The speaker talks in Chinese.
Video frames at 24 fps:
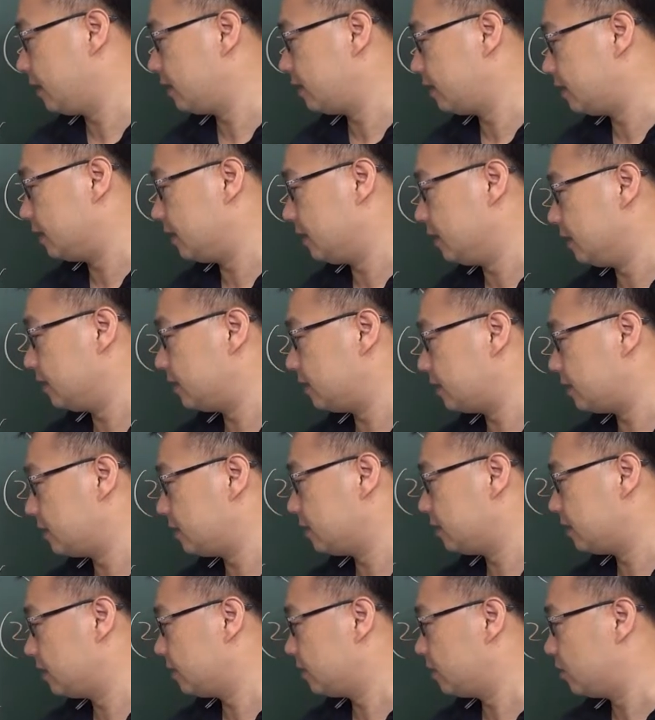一起的二次
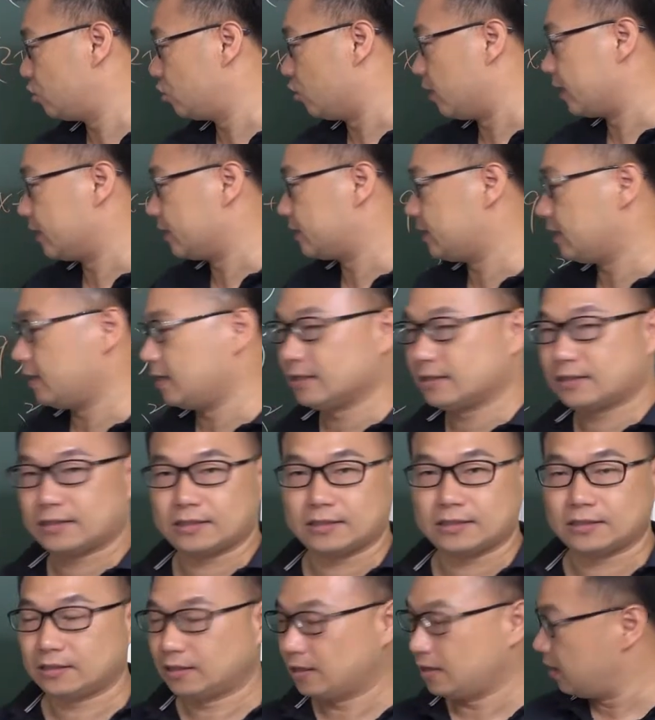是 九 x 二
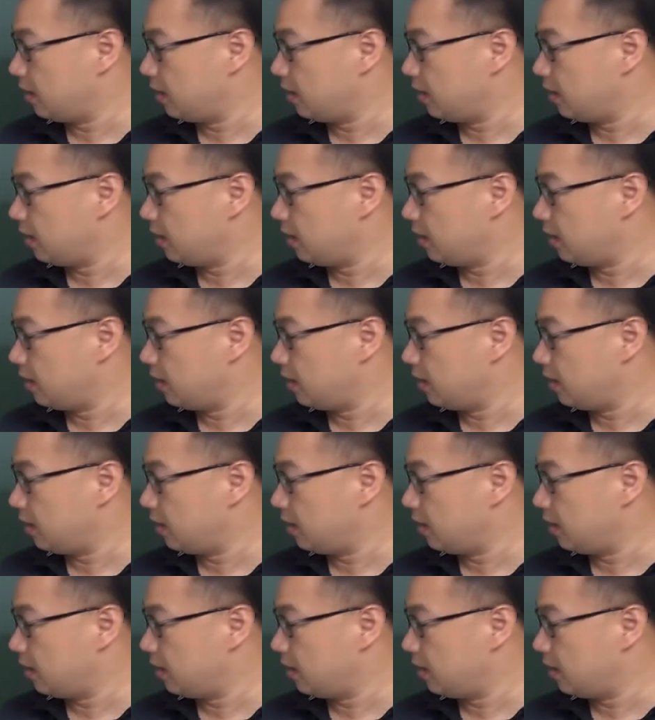次。